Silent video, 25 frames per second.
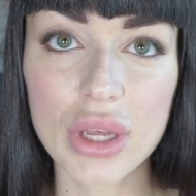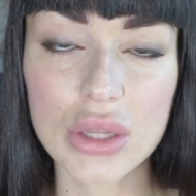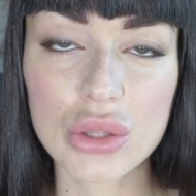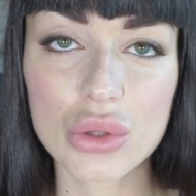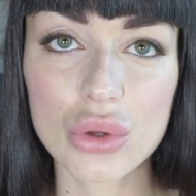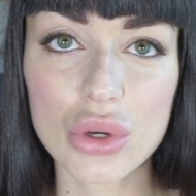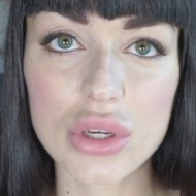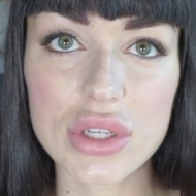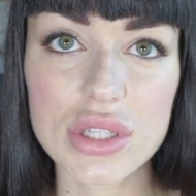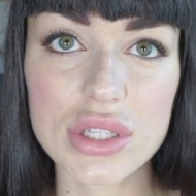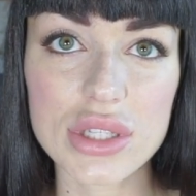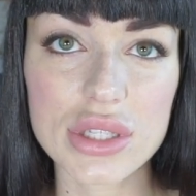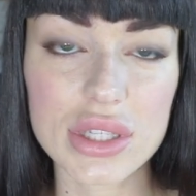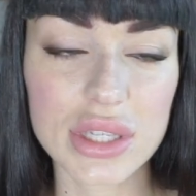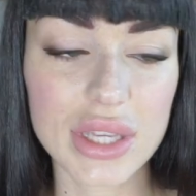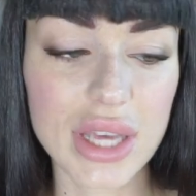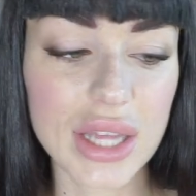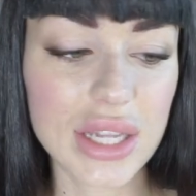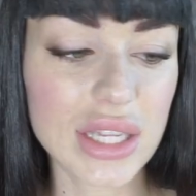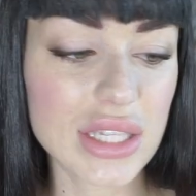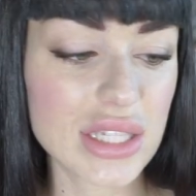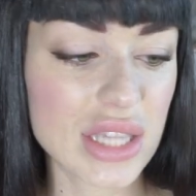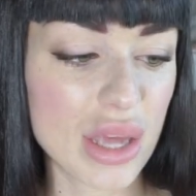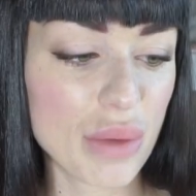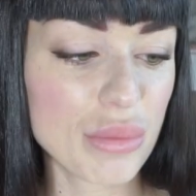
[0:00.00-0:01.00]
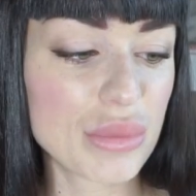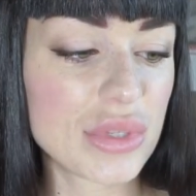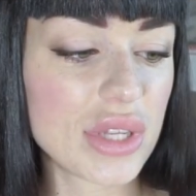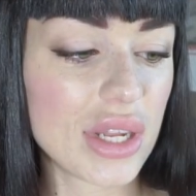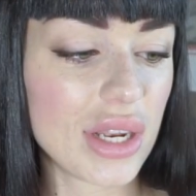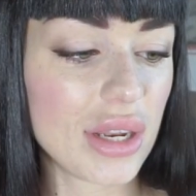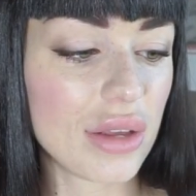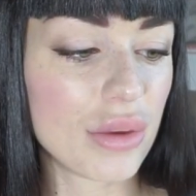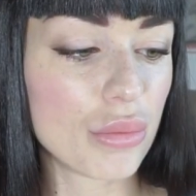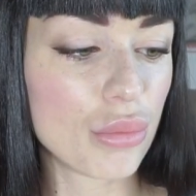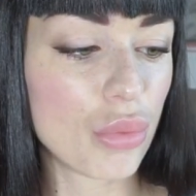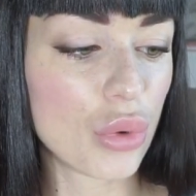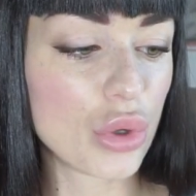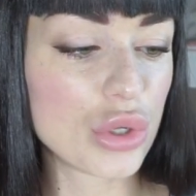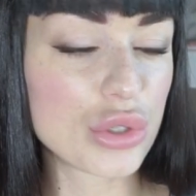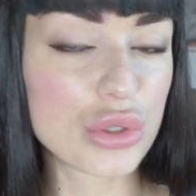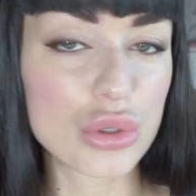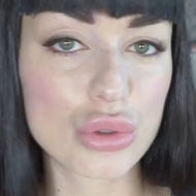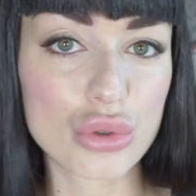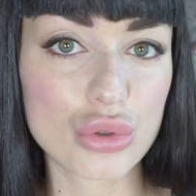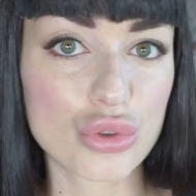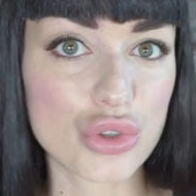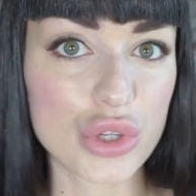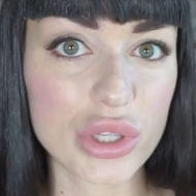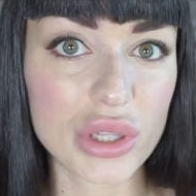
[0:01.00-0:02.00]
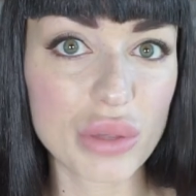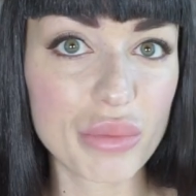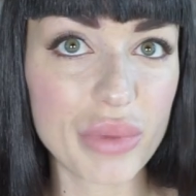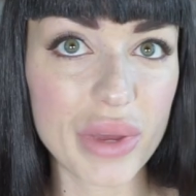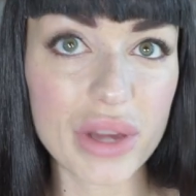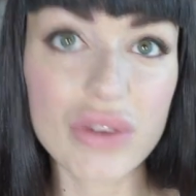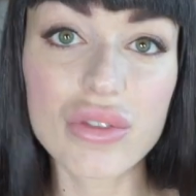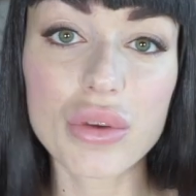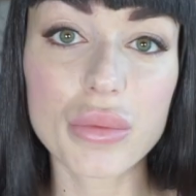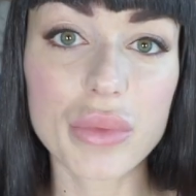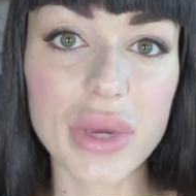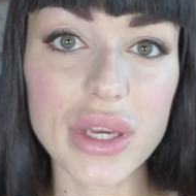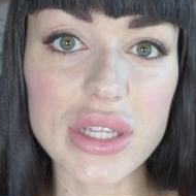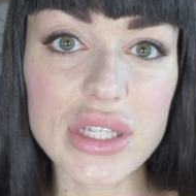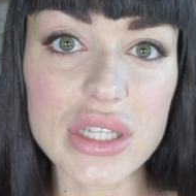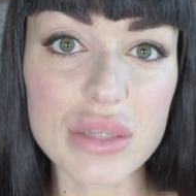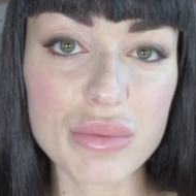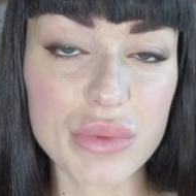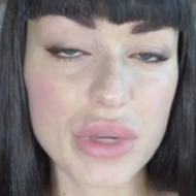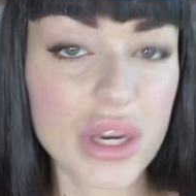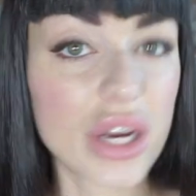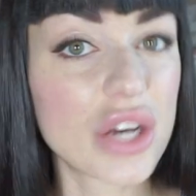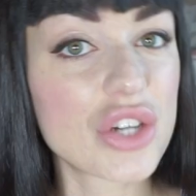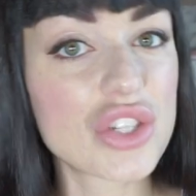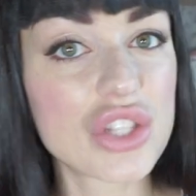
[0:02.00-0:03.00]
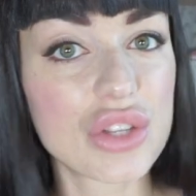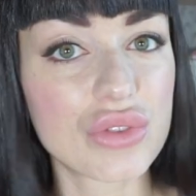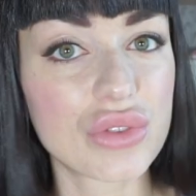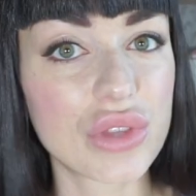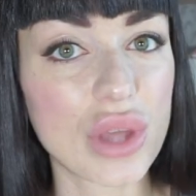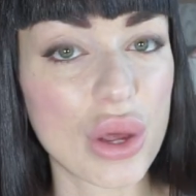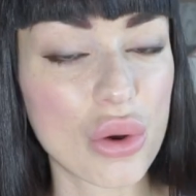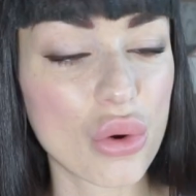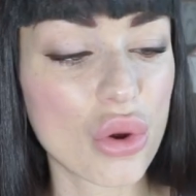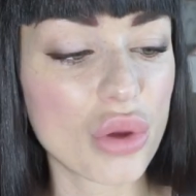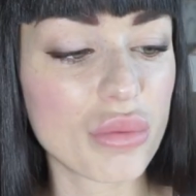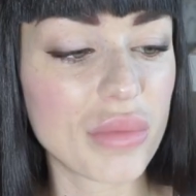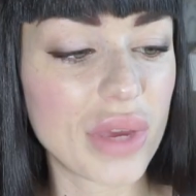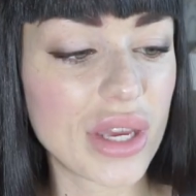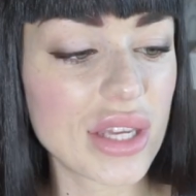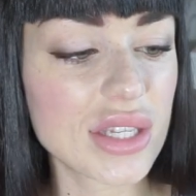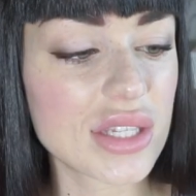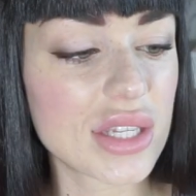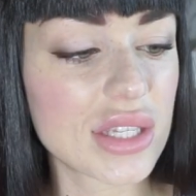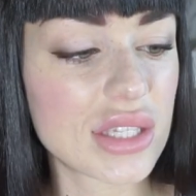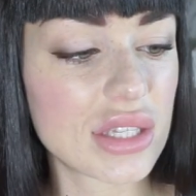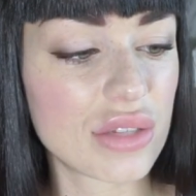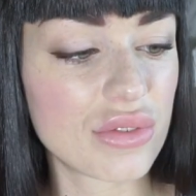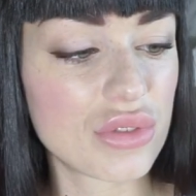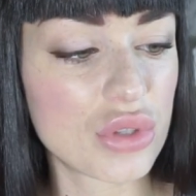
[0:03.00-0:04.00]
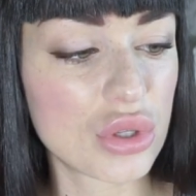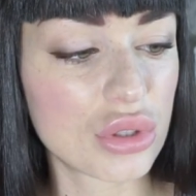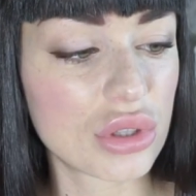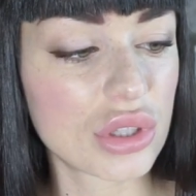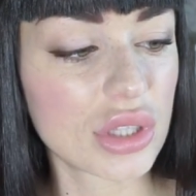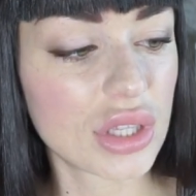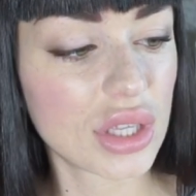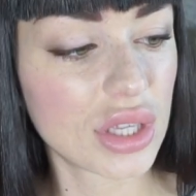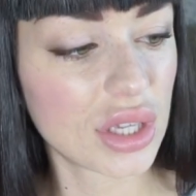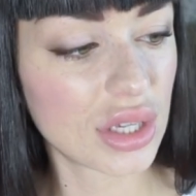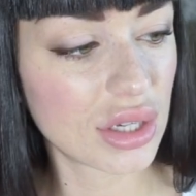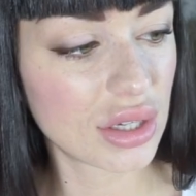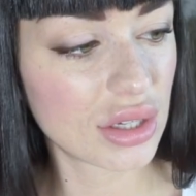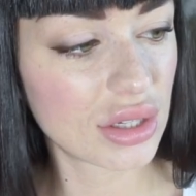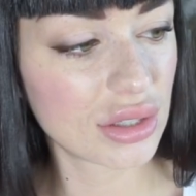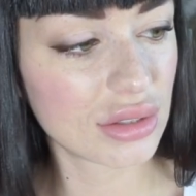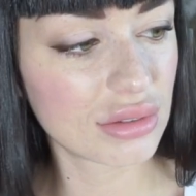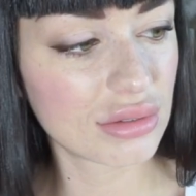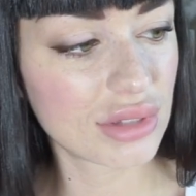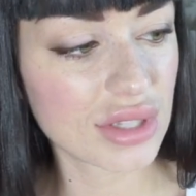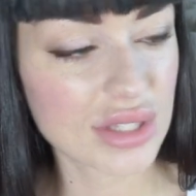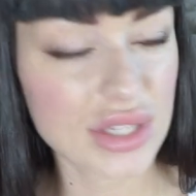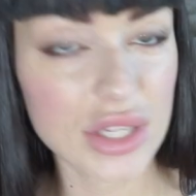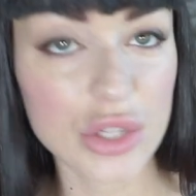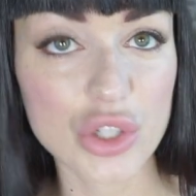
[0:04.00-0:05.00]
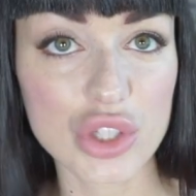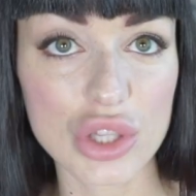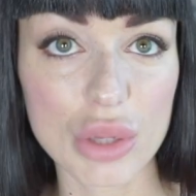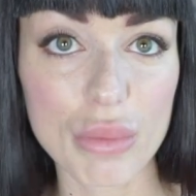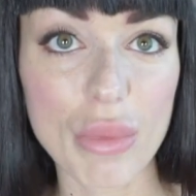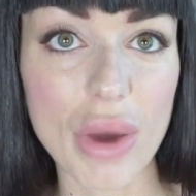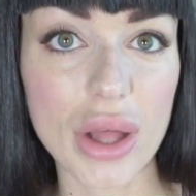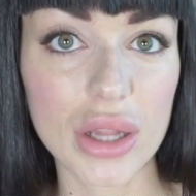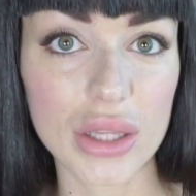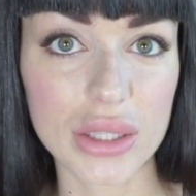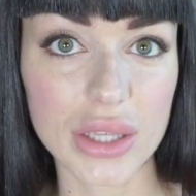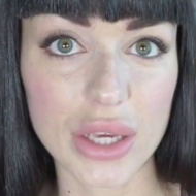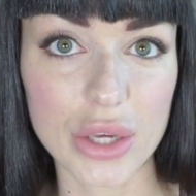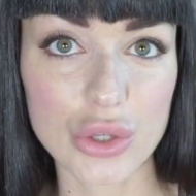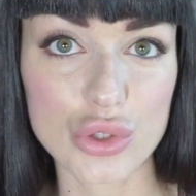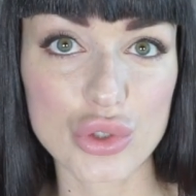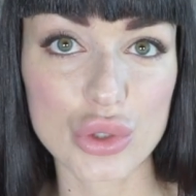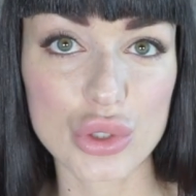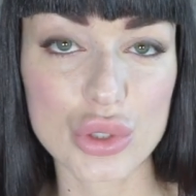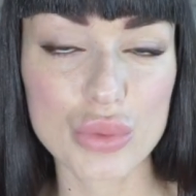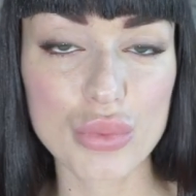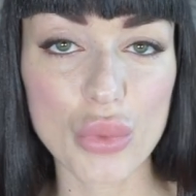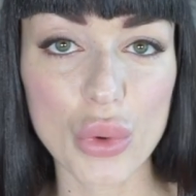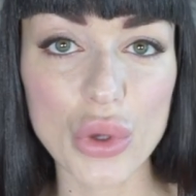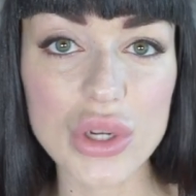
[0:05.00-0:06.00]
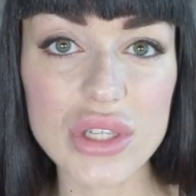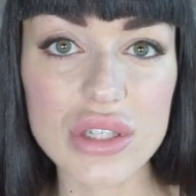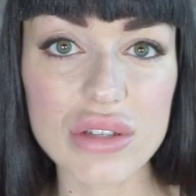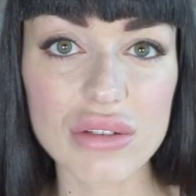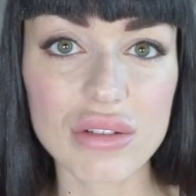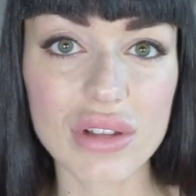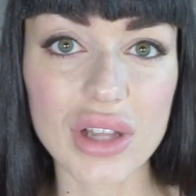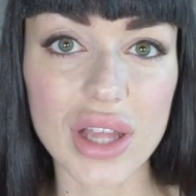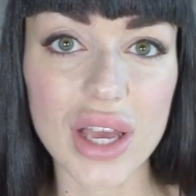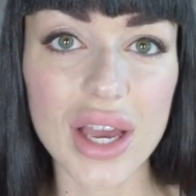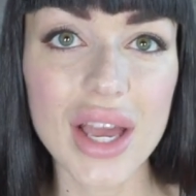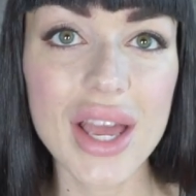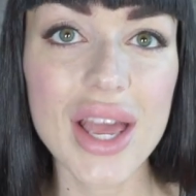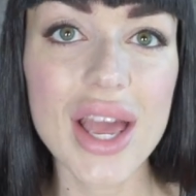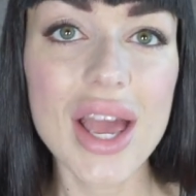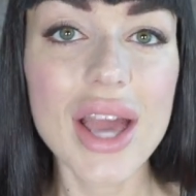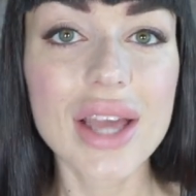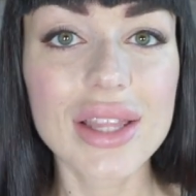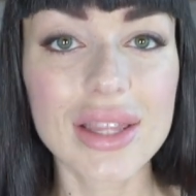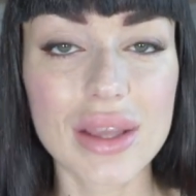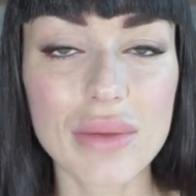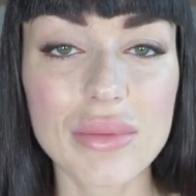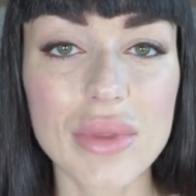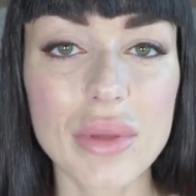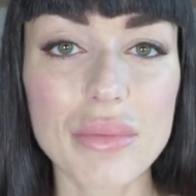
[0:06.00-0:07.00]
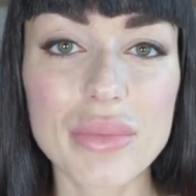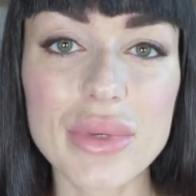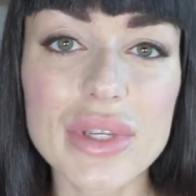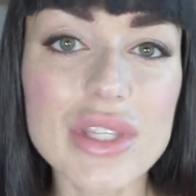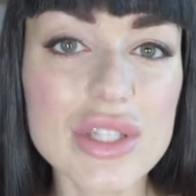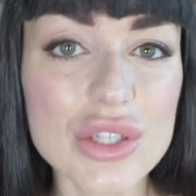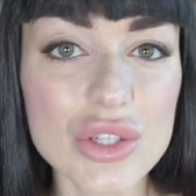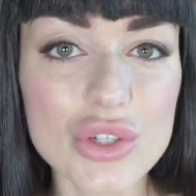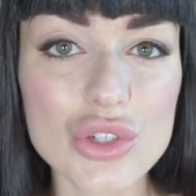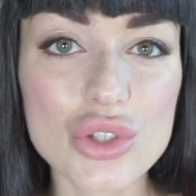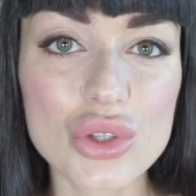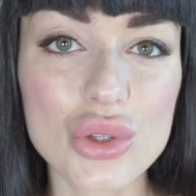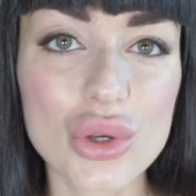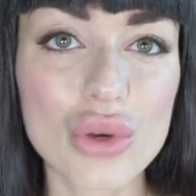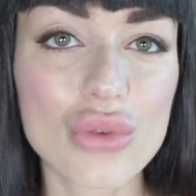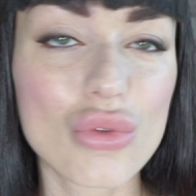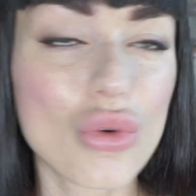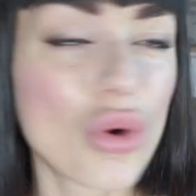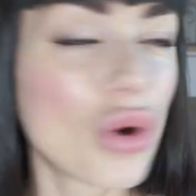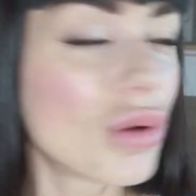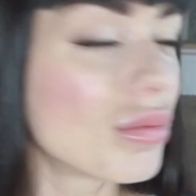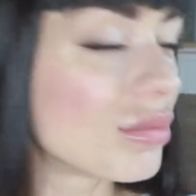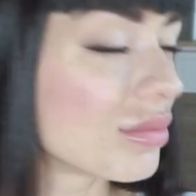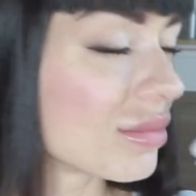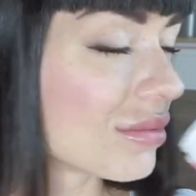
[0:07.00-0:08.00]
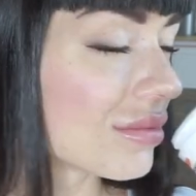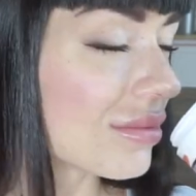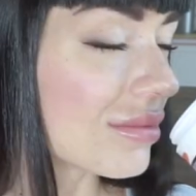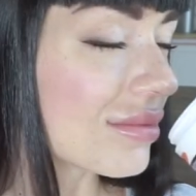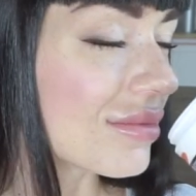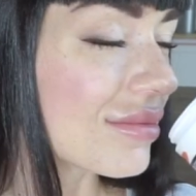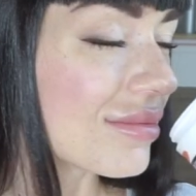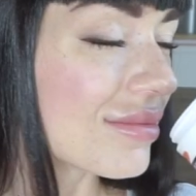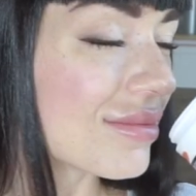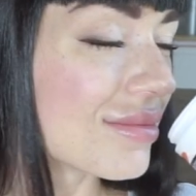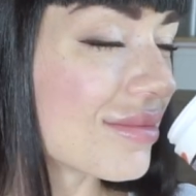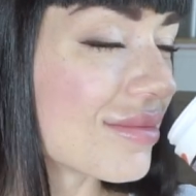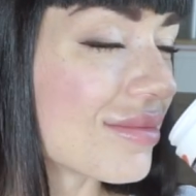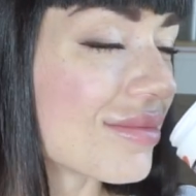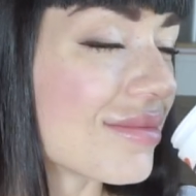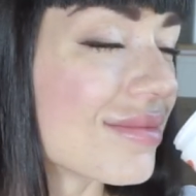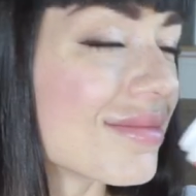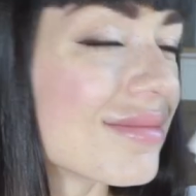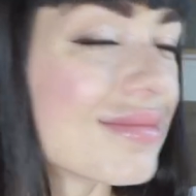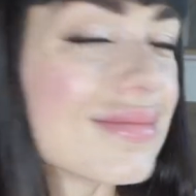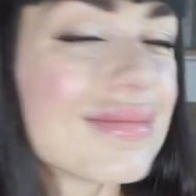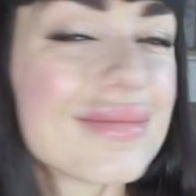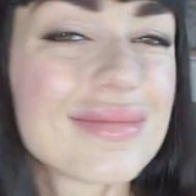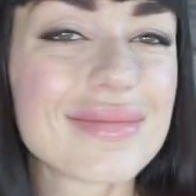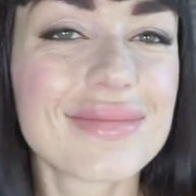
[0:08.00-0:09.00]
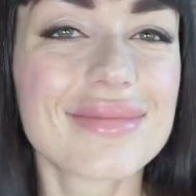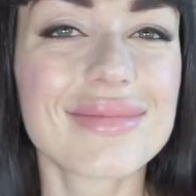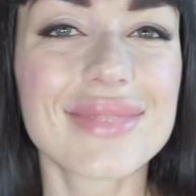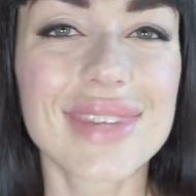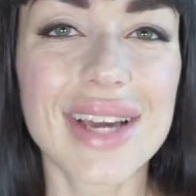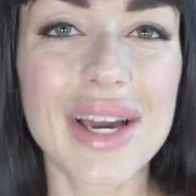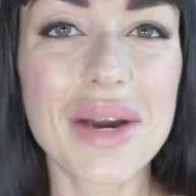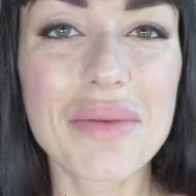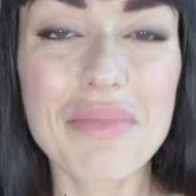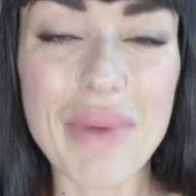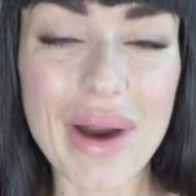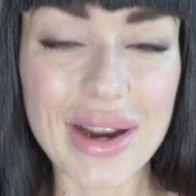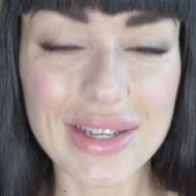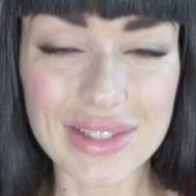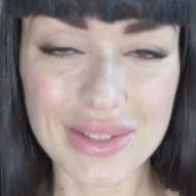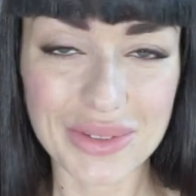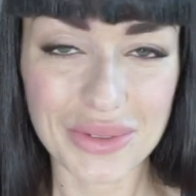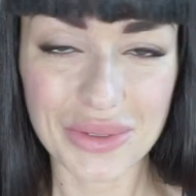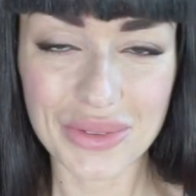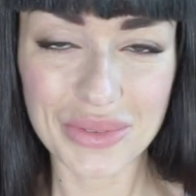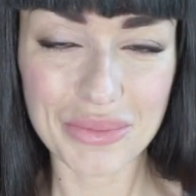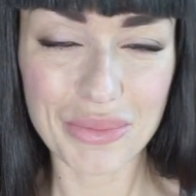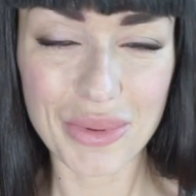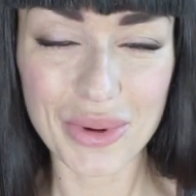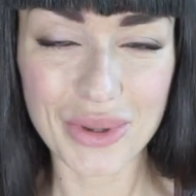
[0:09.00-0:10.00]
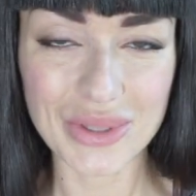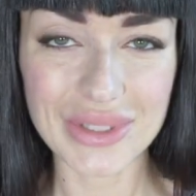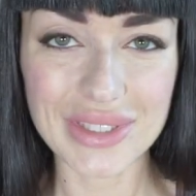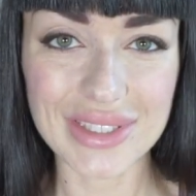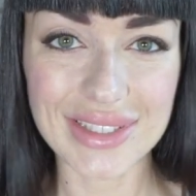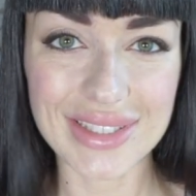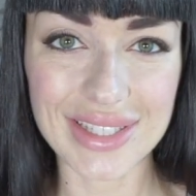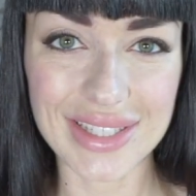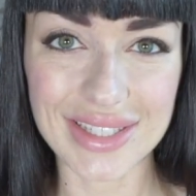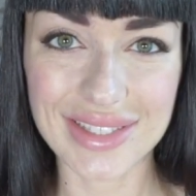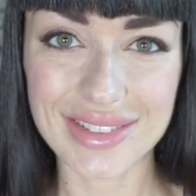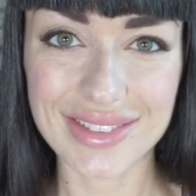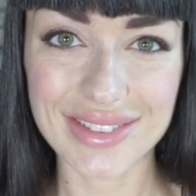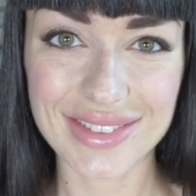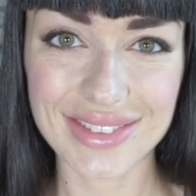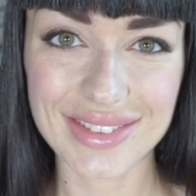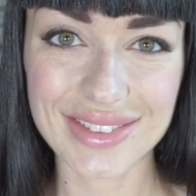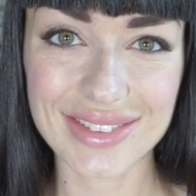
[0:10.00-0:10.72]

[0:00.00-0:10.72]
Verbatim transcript: То есть я на самом деле им пользуюсь уже не первый месяц, мне кажется, второй месяц, и все-таки достаточно мало я еще использовала. Там написано, что его пахнет он просто